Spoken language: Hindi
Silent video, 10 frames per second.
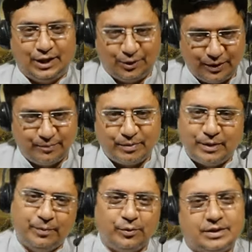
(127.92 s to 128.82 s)
नहीं हुई
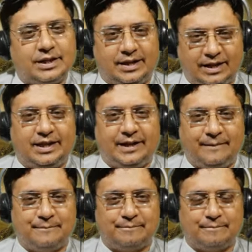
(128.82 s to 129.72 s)
परिपूर्णता नहीं आई
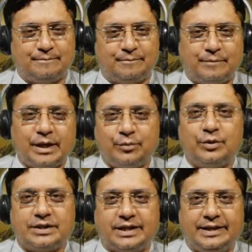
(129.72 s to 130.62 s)

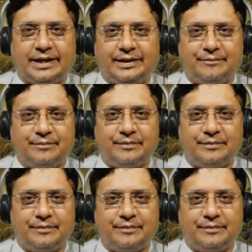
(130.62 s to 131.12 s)
परिपूर्णता नहीं आई